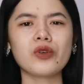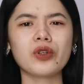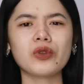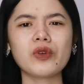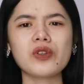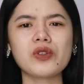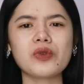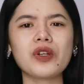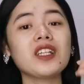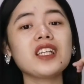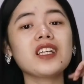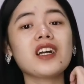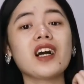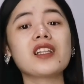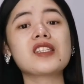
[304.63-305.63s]
So, it was
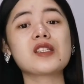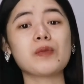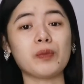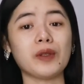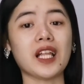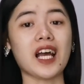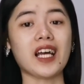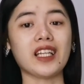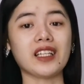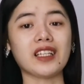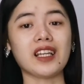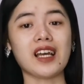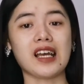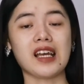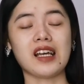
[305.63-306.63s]
really God's
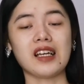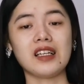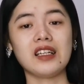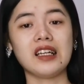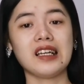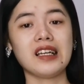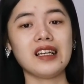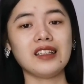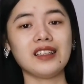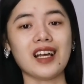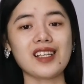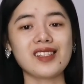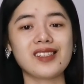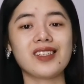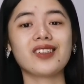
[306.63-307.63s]
plan na
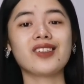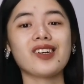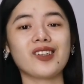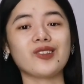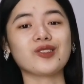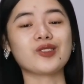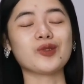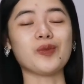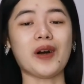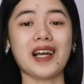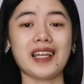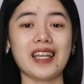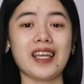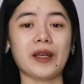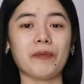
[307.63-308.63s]
last year ako
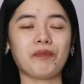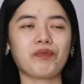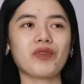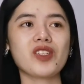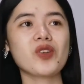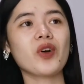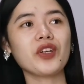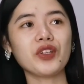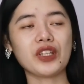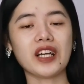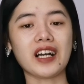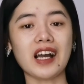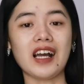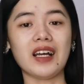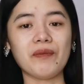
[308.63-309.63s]
sumali. So, ayun
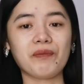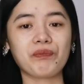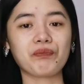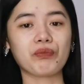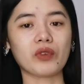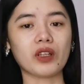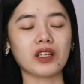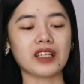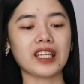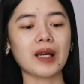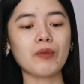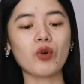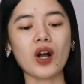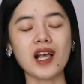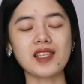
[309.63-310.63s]
na nga.
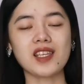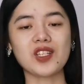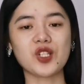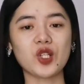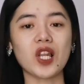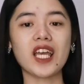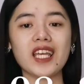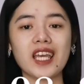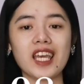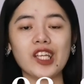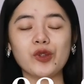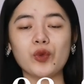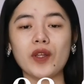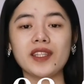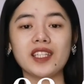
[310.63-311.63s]
Kinabukasan, July
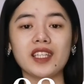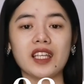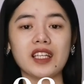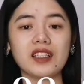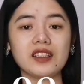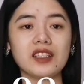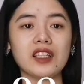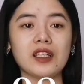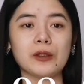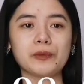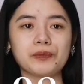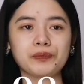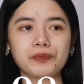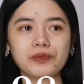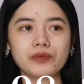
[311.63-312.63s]
8,
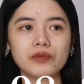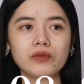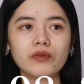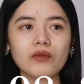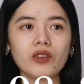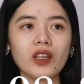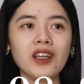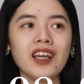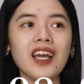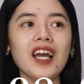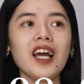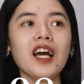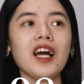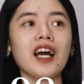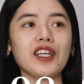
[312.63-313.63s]
2019.
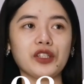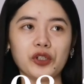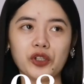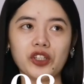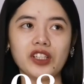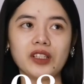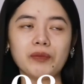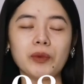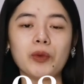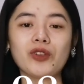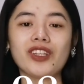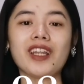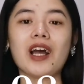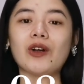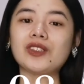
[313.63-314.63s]
Ayun,
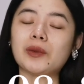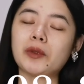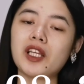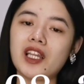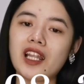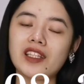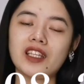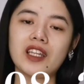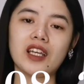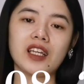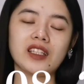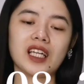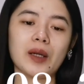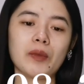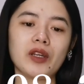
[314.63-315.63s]
pumunta na ako sa Manila and then
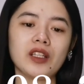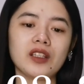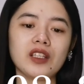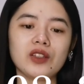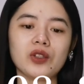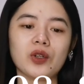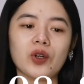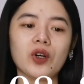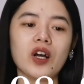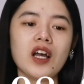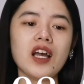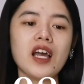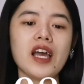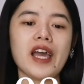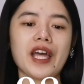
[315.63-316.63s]
nagkita kami ni Tito.
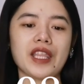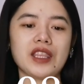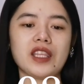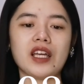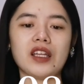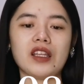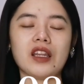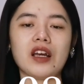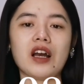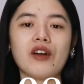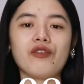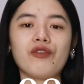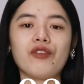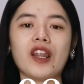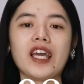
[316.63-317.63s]
And then,
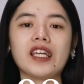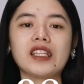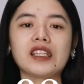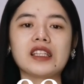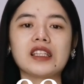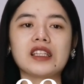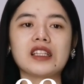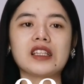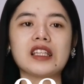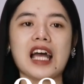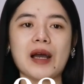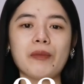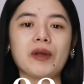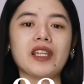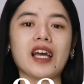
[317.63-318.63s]
ang flight
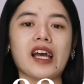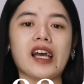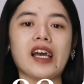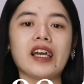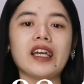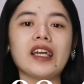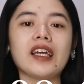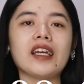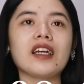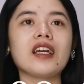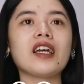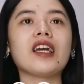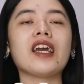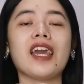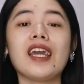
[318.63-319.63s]
namin ay
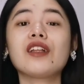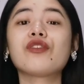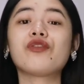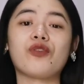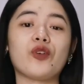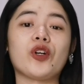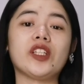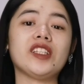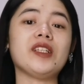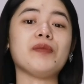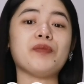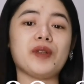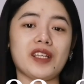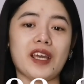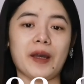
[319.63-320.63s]

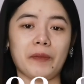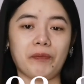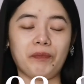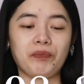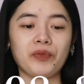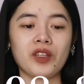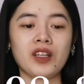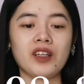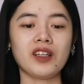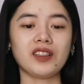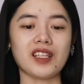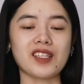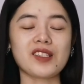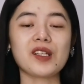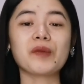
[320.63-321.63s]
8.40pm.
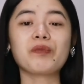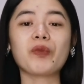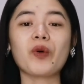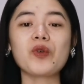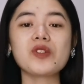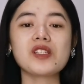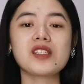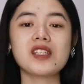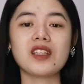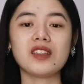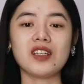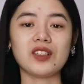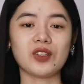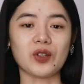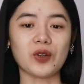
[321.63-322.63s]
Tapos nag-post si
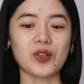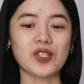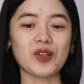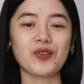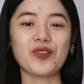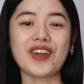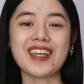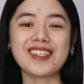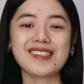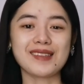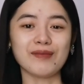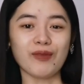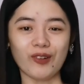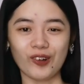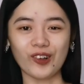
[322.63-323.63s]
Tito sa
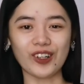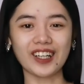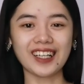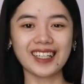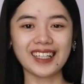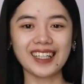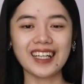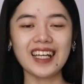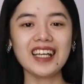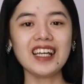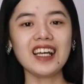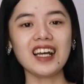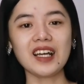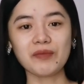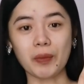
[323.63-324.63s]
Facebook.
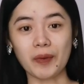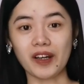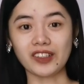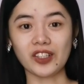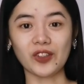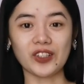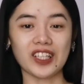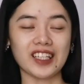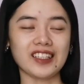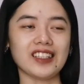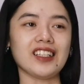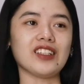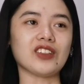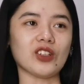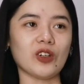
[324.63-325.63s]
Bakit ako nalang
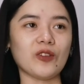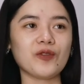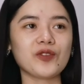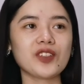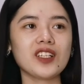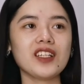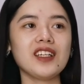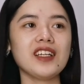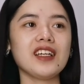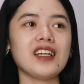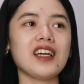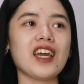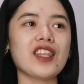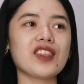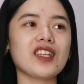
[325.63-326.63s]
dito?
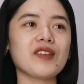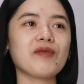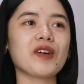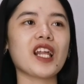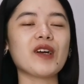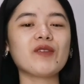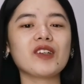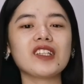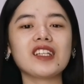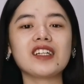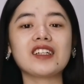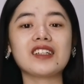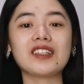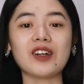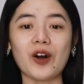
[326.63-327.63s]
And then maraming
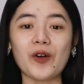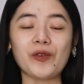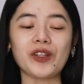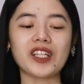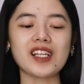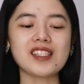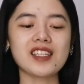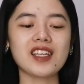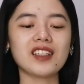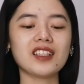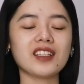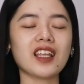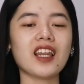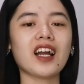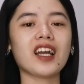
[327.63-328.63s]
nag-comment kasi
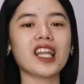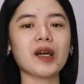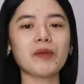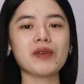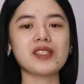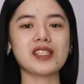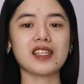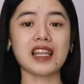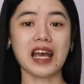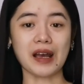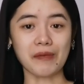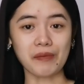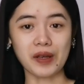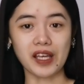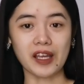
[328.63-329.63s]
hindi talaga namin
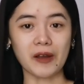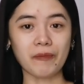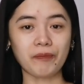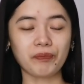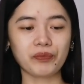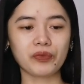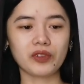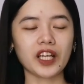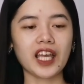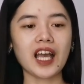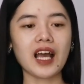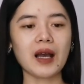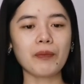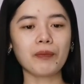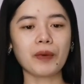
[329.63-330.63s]
sinabi
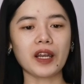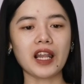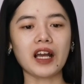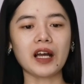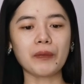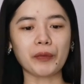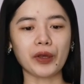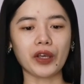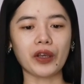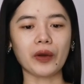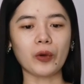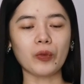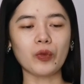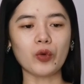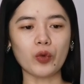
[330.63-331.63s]
kaya pala kami
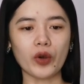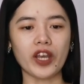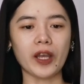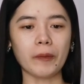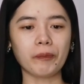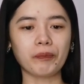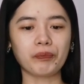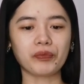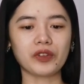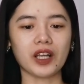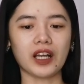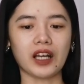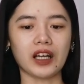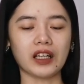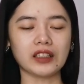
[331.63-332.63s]
umuwi
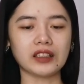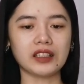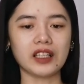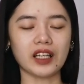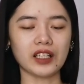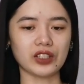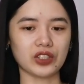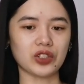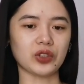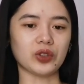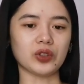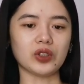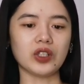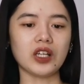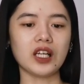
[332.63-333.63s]
ng
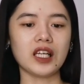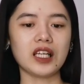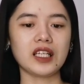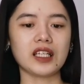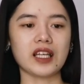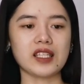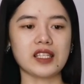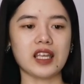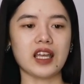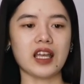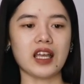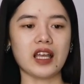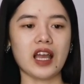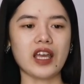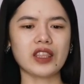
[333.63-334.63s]
Diretso.
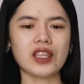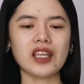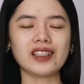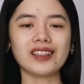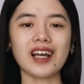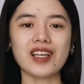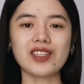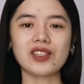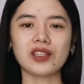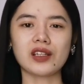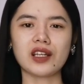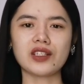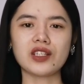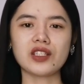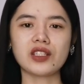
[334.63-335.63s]
Kasi I think last
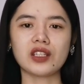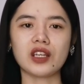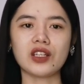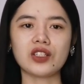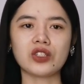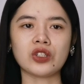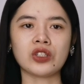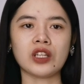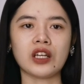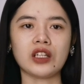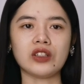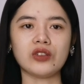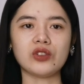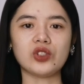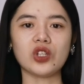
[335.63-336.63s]
registration
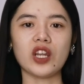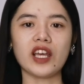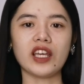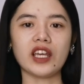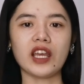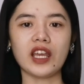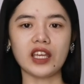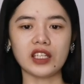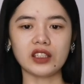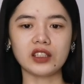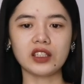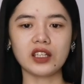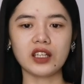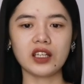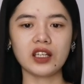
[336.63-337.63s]
na yung July 8.
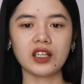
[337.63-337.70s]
